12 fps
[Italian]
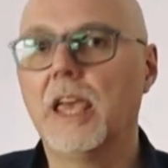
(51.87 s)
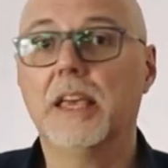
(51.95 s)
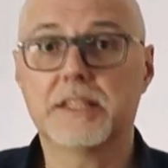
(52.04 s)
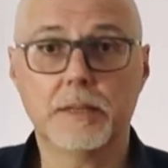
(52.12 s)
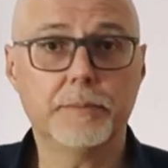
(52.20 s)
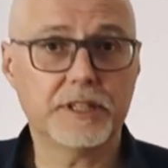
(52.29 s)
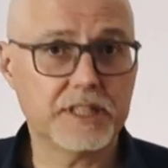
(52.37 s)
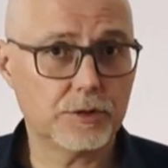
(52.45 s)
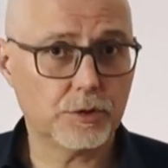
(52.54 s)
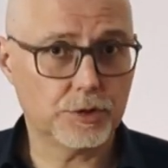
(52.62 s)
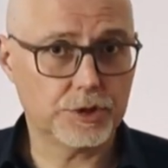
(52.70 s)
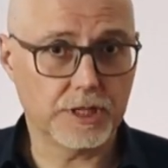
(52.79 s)
È sempre
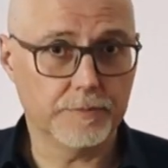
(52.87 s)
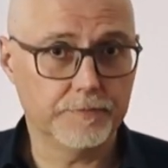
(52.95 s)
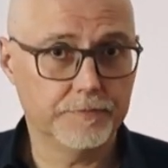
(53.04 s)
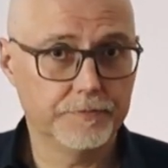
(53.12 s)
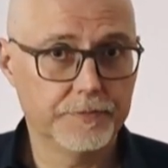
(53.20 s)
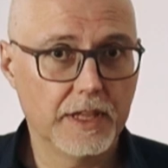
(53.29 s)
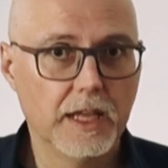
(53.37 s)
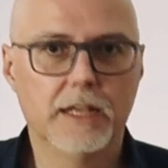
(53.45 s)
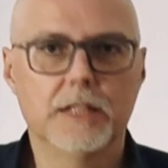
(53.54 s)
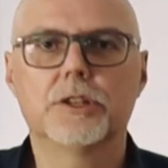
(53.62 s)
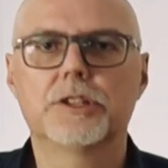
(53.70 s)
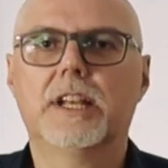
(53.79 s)
stato così.
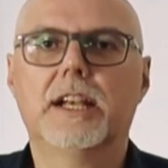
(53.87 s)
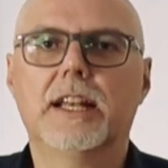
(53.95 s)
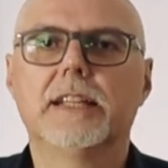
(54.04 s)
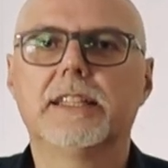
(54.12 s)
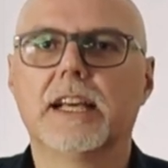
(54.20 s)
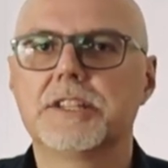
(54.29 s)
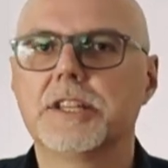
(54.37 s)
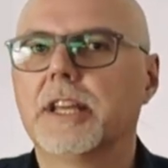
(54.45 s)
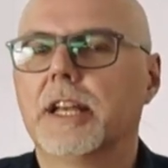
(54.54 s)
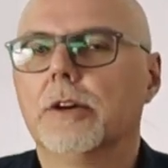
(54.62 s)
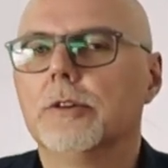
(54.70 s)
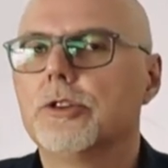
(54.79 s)
La nostra realtà si
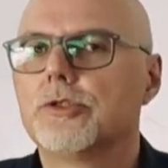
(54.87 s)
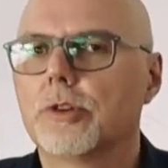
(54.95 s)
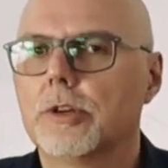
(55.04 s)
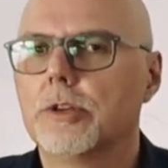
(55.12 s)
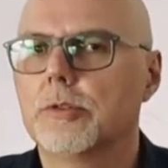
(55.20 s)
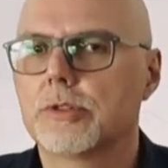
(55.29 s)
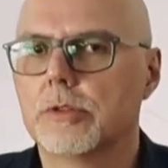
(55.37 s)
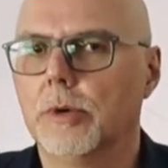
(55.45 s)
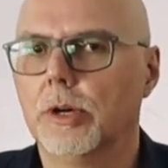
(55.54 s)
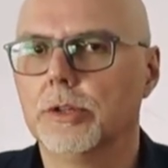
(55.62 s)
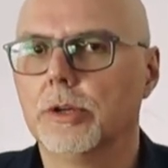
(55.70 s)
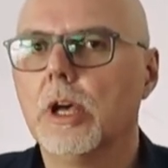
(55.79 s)
crea ogni giorno in questo
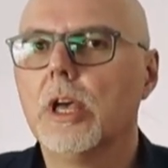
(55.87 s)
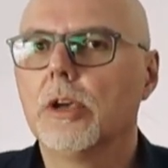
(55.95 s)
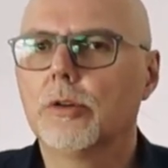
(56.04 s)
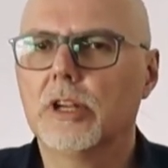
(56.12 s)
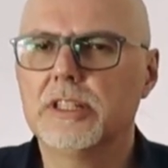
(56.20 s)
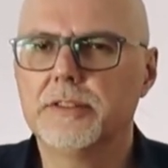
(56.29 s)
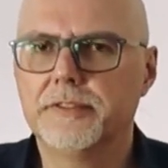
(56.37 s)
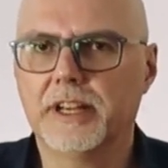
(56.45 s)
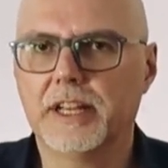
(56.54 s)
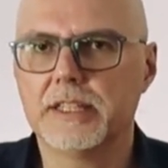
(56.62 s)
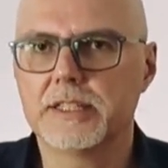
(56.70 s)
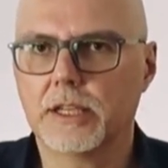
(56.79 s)
modo, con la
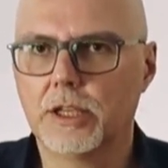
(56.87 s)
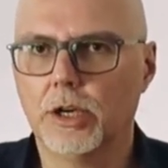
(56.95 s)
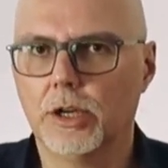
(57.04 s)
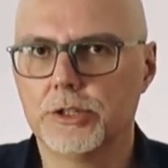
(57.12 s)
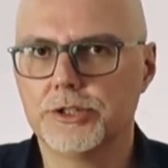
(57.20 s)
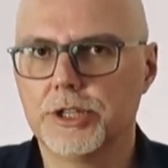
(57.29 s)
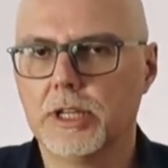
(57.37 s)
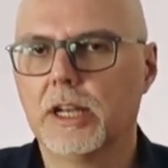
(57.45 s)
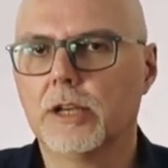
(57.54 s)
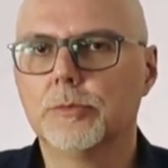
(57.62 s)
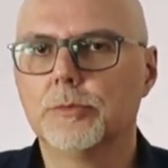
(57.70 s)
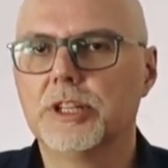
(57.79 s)
differenza che oggi
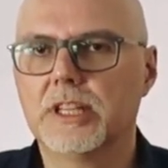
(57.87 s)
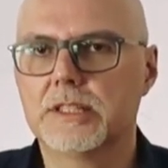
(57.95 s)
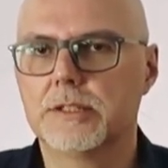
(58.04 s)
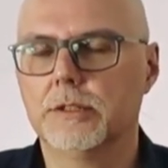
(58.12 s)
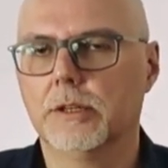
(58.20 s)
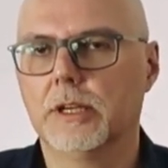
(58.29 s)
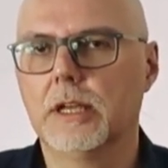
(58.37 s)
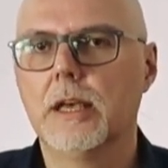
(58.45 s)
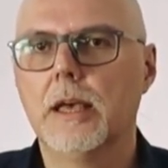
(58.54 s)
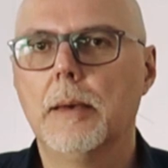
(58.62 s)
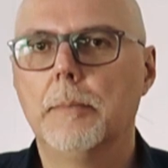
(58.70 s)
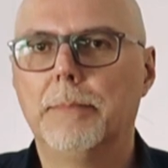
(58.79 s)
la comunicazione
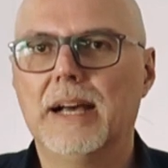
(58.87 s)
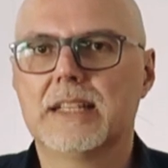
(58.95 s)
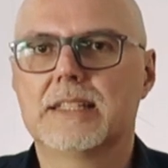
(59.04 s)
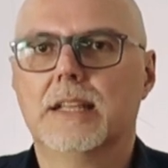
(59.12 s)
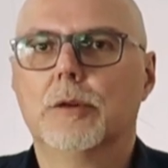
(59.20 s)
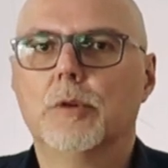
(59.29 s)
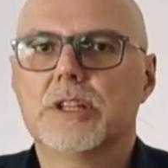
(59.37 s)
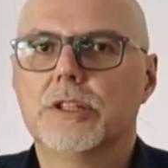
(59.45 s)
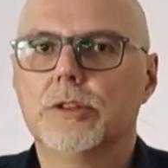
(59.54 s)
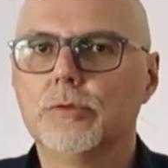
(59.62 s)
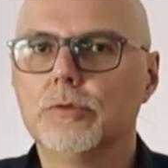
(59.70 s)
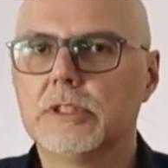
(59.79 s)
passa
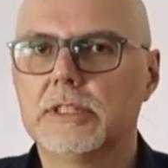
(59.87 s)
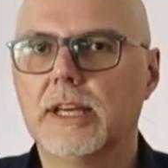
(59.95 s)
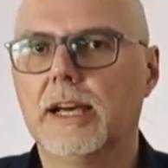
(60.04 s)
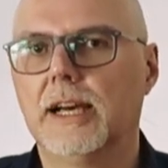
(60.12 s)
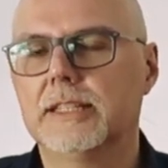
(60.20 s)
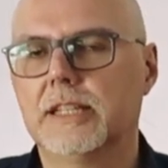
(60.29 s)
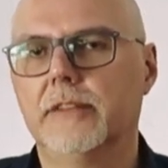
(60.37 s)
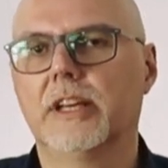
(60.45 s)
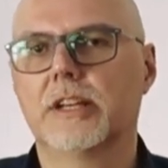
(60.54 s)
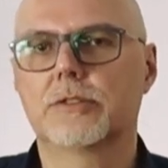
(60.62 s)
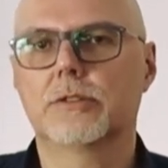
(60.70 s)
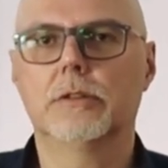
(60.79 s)
quasi tutta
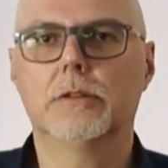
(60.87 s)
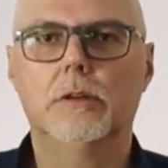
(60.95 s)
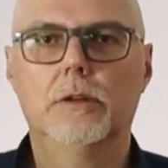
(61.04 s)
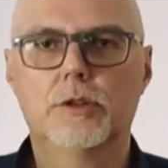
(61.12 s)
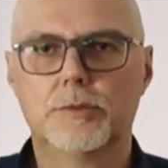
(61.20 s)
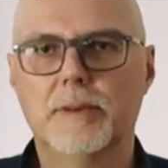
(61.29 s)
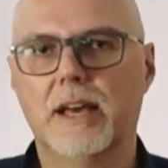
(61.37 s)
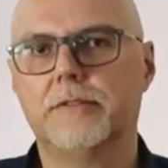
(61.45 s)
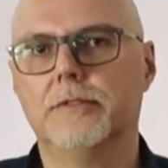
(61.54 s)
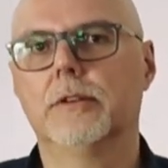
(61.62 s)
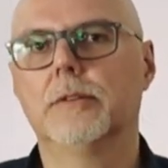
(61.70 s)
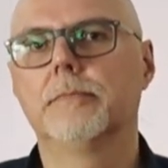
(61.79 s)
attraverso lo
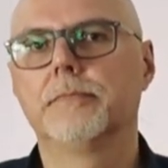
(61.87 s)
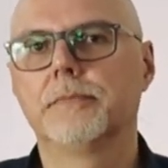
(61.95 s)
smartphone.